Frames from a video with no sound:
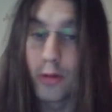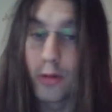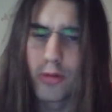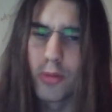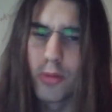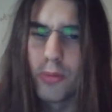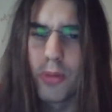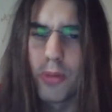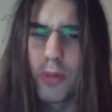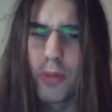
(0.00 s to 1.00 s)
autant, c'est
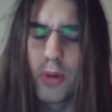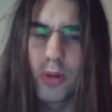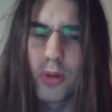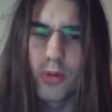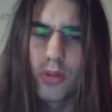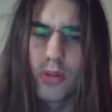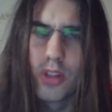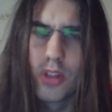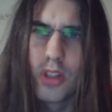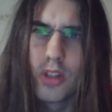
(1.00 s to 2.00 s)
peut-être pas autant
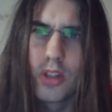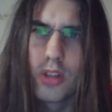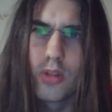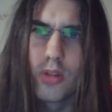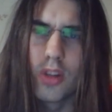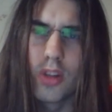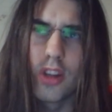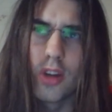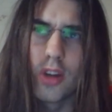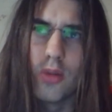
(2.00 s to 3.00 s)
que
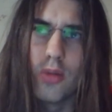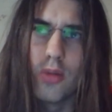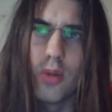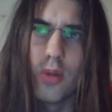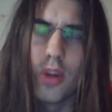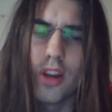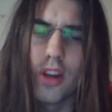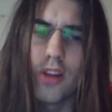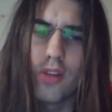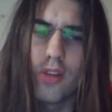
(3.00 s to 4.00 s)
Kagero
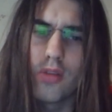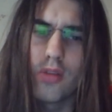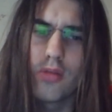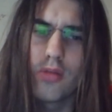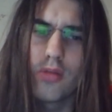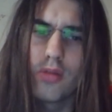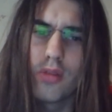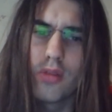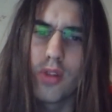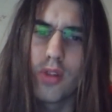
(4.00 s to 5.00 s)
Royal avant.
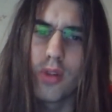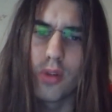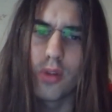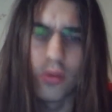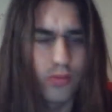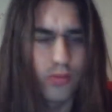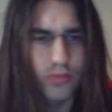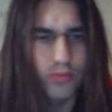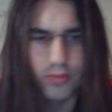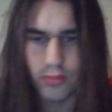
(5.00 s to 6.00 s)
Oh, quoique.
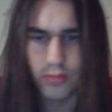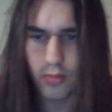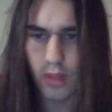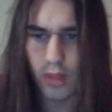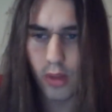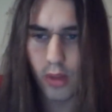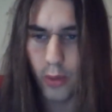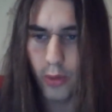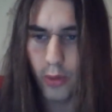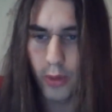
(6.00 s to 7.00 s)

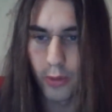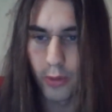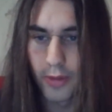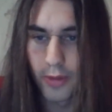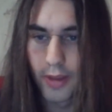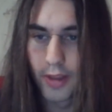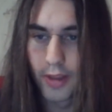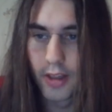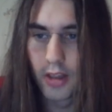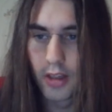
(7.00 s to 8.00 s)
Quoique,
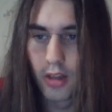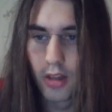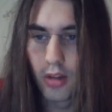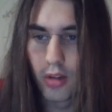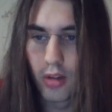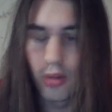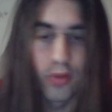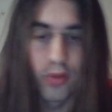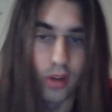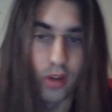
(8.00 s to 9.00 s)
quoique.
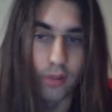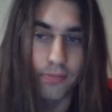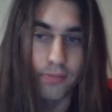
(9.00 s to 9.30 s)
donc voilà.